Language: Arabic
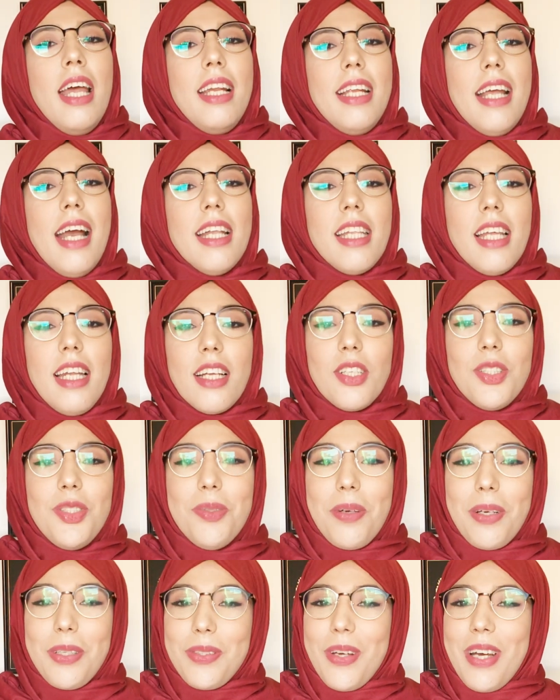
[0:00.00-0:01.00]
لهذا الا
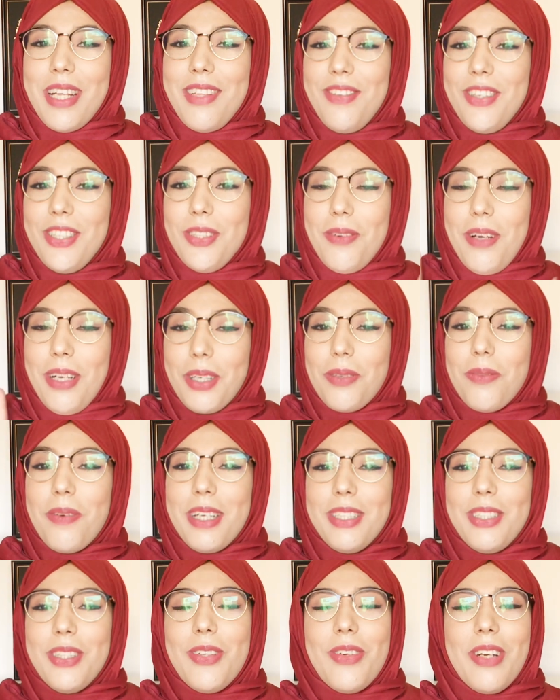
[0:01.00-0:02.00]
كنتو بغيتوا هذا الفيديو عليكم
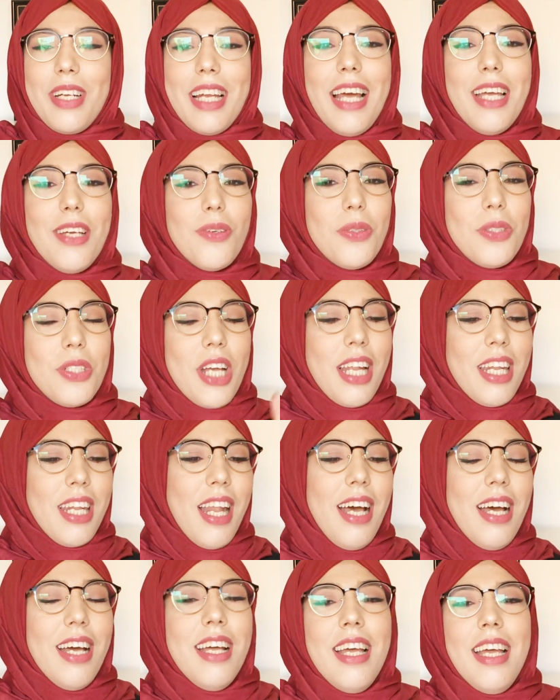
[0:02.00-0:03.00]
غير ديروا لي لايك وان شاء
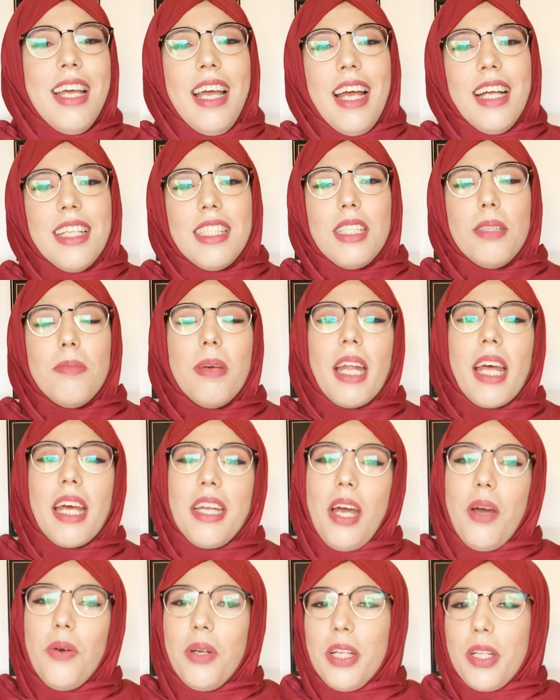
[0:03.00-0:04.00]
الله هاد السيمانه
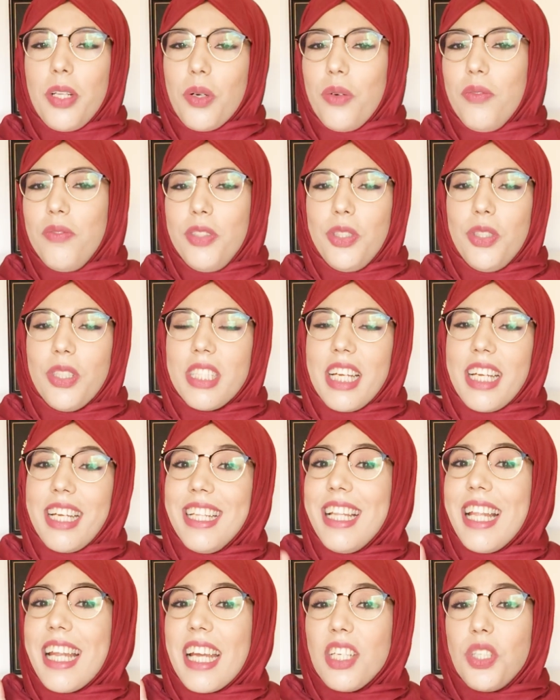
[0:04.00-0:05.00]
غنحاول نحط لكم فيديوهات
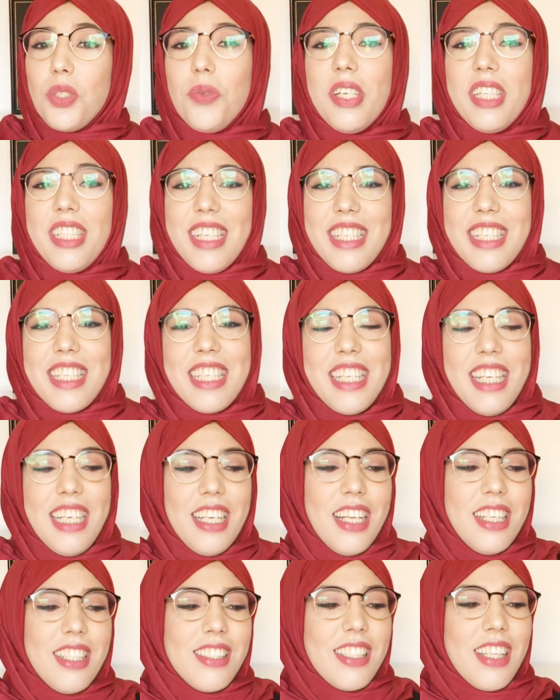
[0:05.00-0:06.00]
اكيد لقيت شويه ديال التشجيع
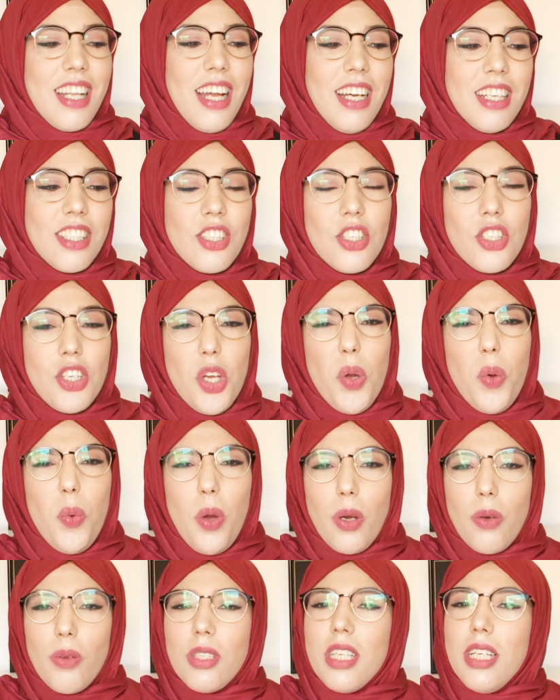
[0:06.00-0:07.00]
لان الصراحه التشجيع
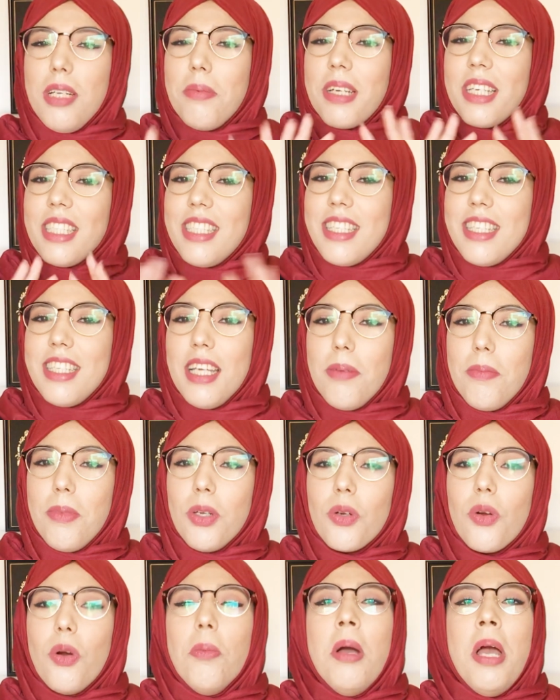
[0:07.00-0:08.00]
هو كلشي انا ما كانش تشجيع
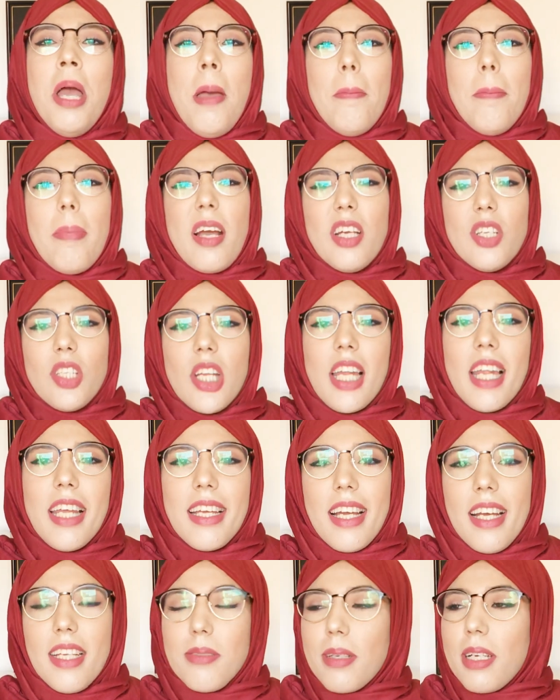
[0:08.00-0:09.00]
منكم ما كانش
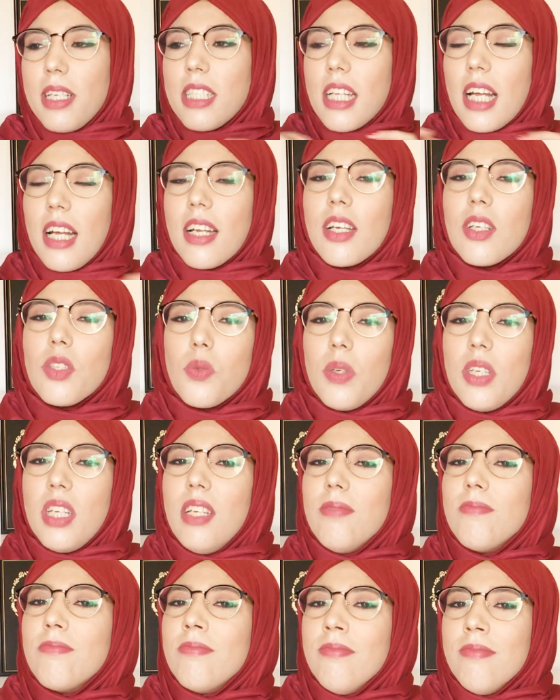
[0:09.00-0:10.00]
لايكات ما كانش تعاليق
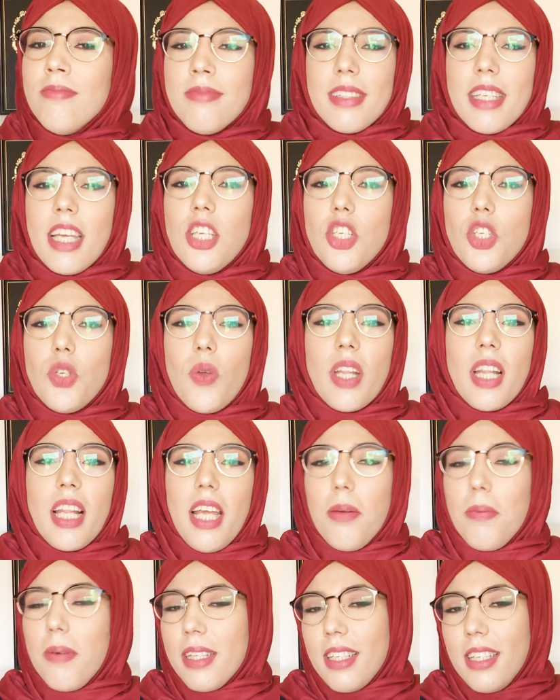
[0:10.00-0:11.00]
زوينين كيجي شويه
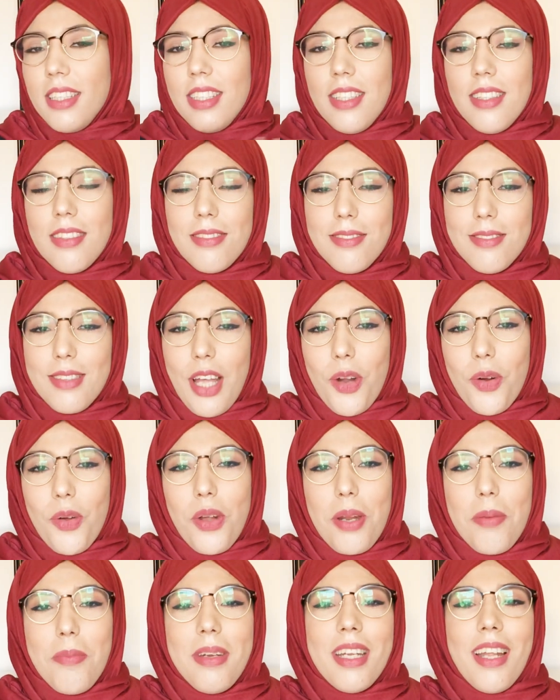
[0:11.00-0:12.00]
الاحباط هادي
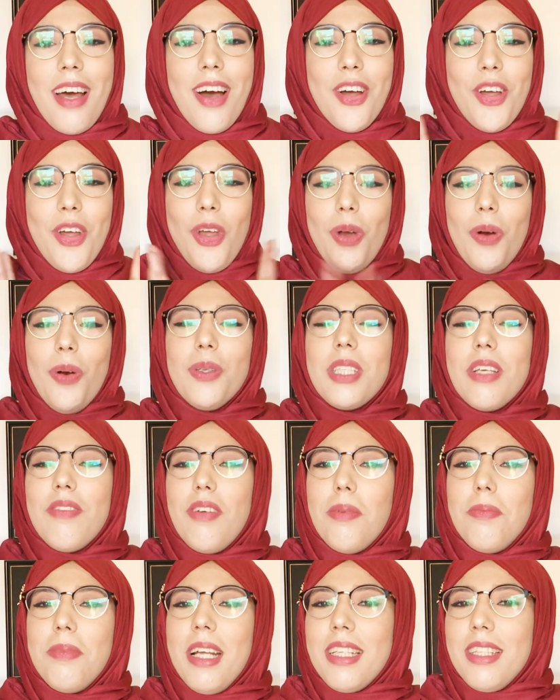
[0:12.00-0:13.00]
ضروري منها
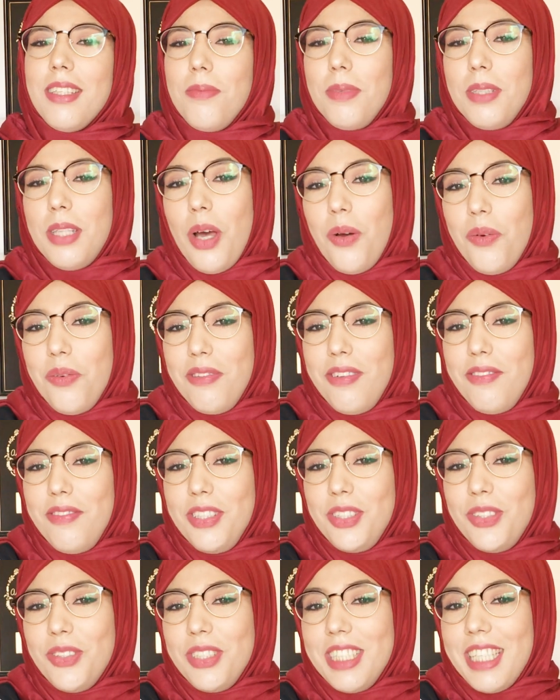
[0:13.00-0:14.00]
وصافي البنات نبداو في
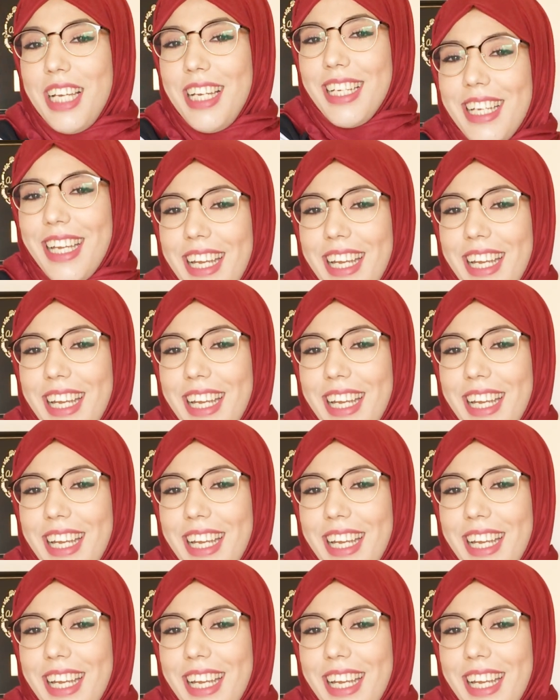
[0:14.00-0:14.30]
الفيديو ديال